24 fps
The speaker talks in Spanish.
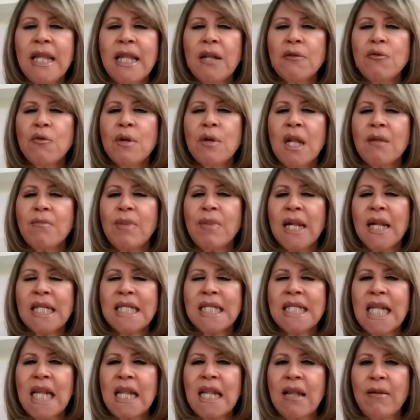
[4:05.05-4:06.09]
tanto en
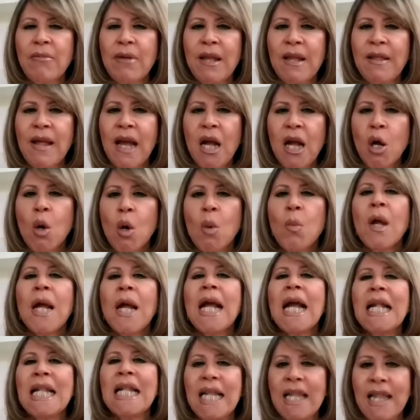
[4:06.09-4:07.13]
esperanza de vida como en
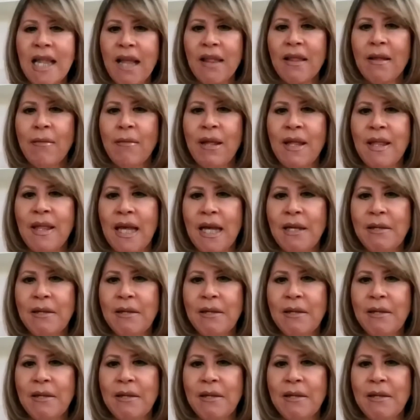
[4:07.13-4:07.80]
calidad de vida?